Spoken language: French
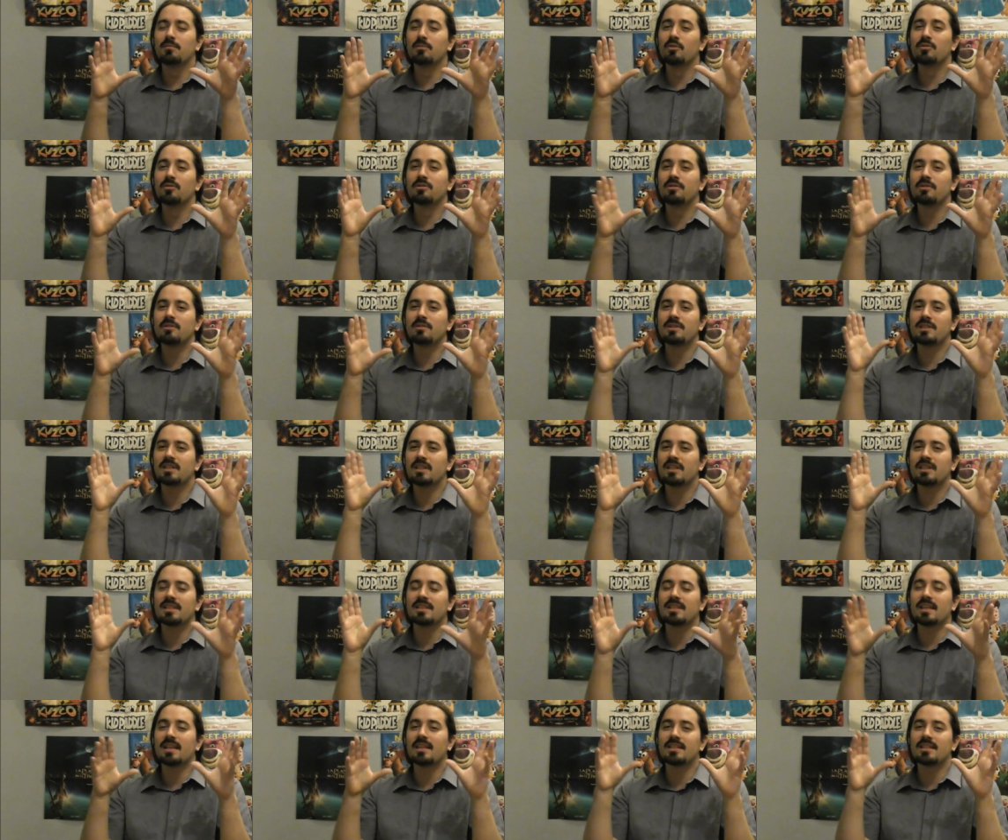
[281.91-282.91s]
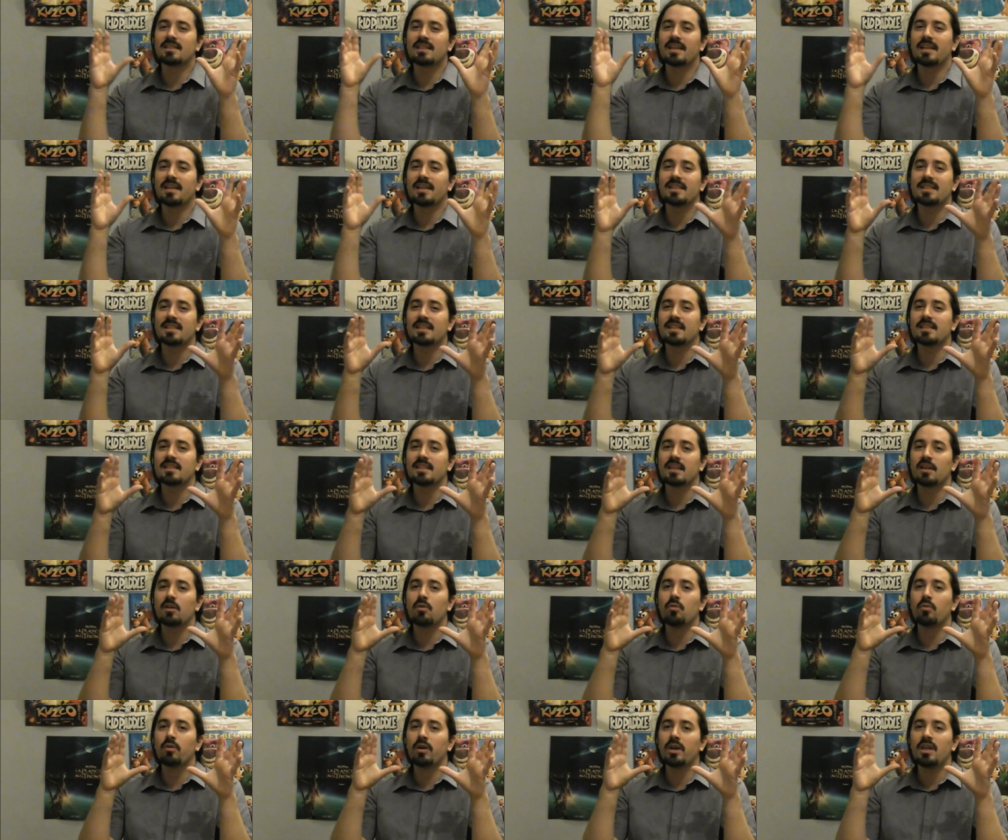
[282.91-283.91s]
mon Dieu, ça,
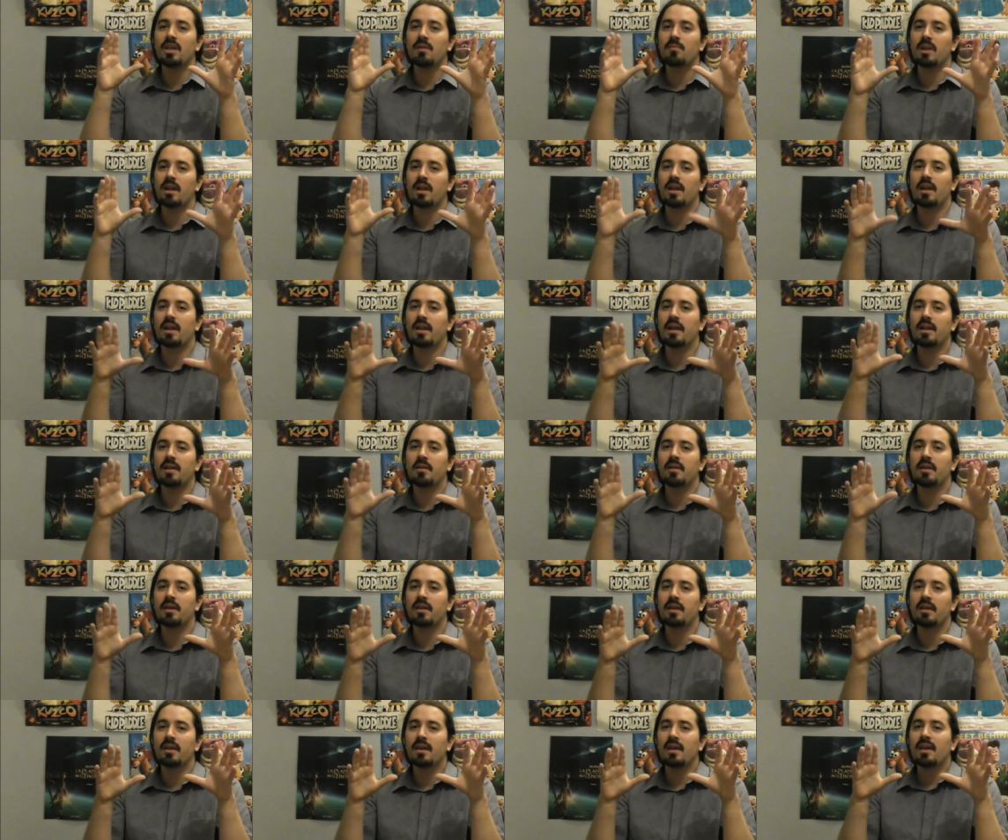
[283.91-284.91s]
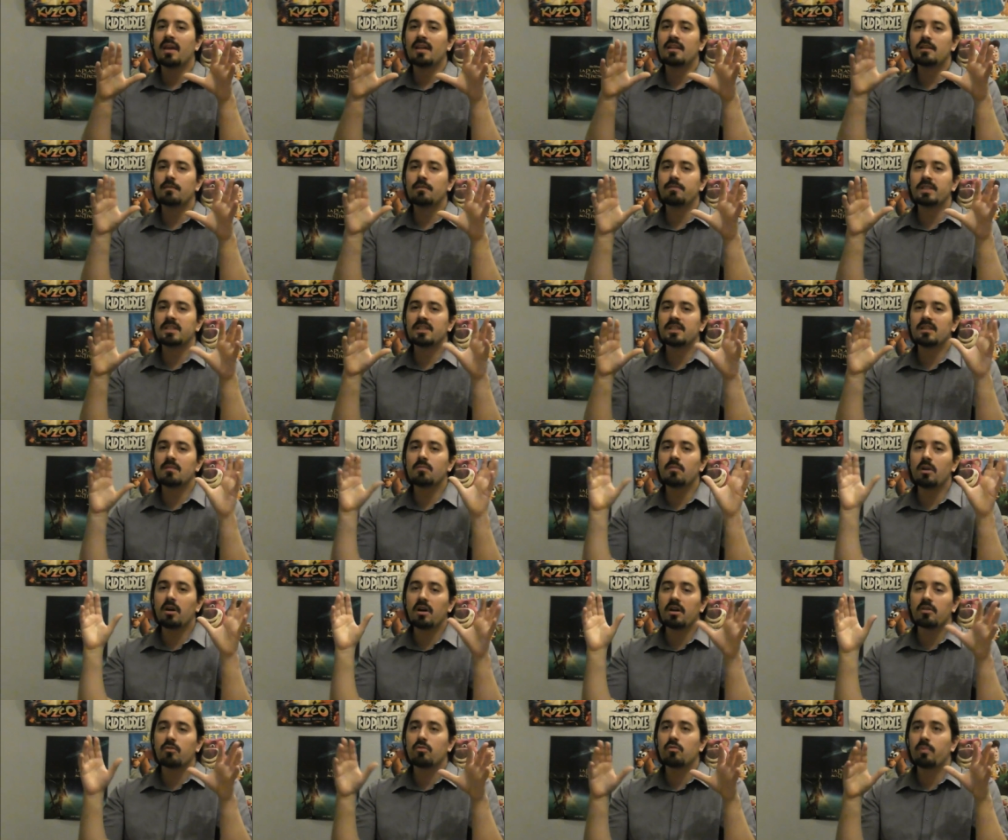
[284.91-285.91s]
c'est horrible. Elle est
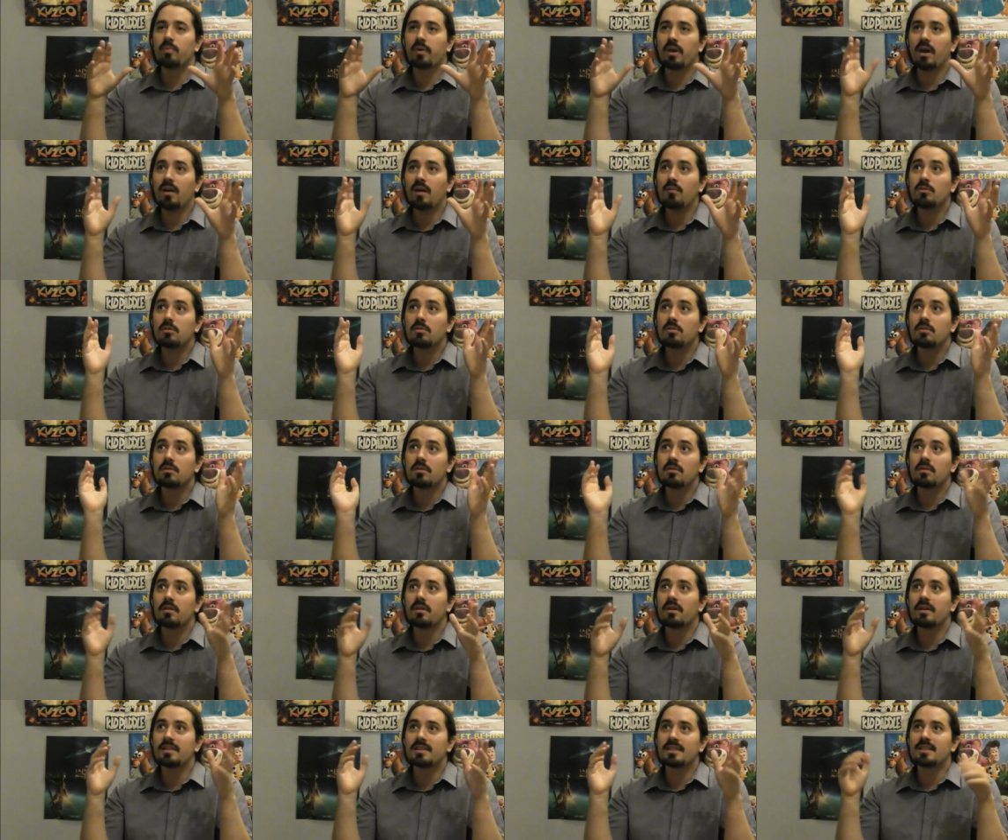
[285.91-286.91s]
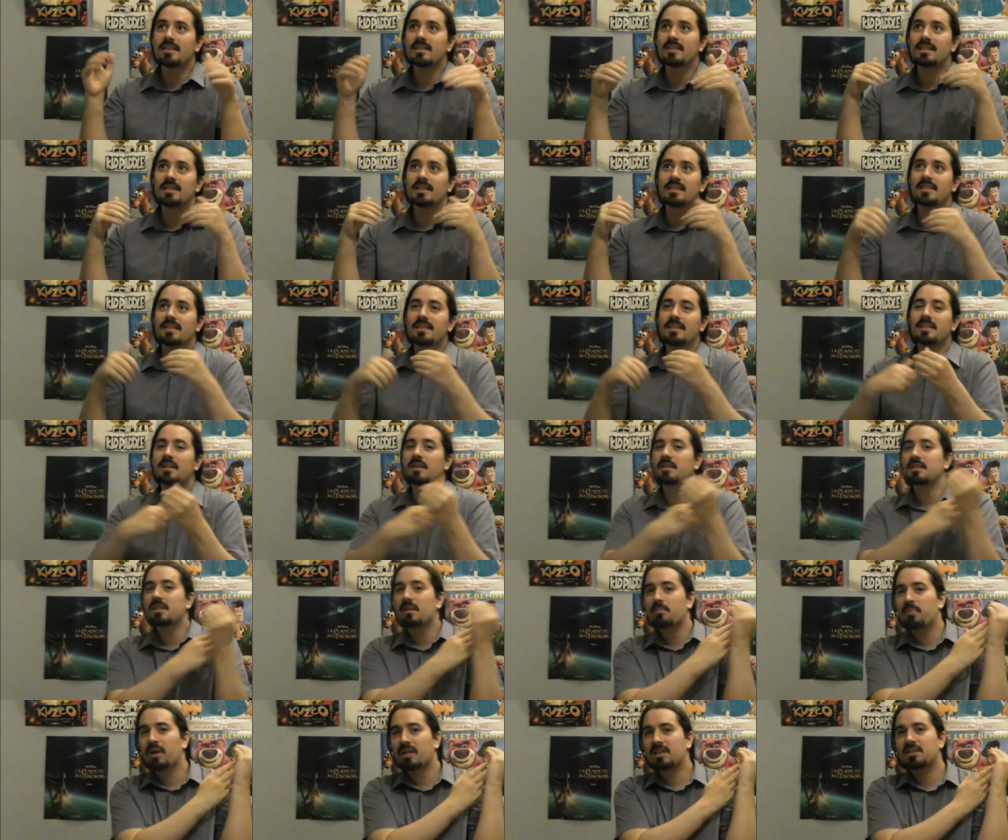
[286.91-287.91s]
difficilement récupérable. Euh, c'est
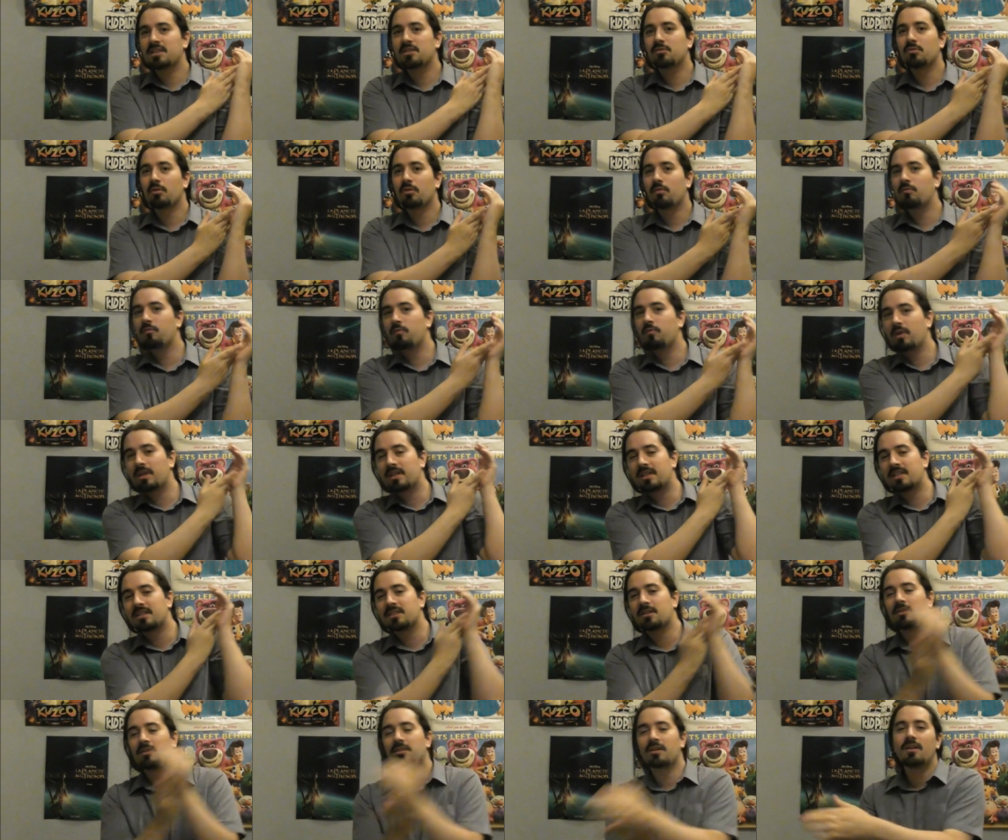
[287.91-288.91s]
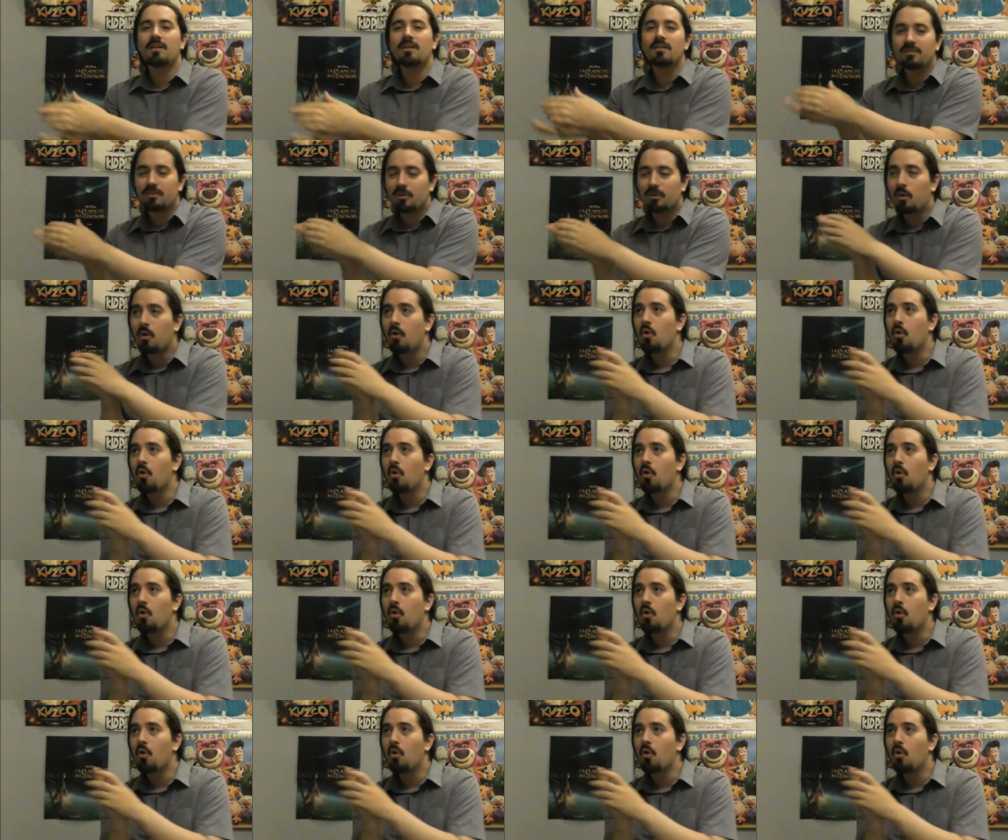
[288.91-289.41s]
ça partit sur une voie descendante.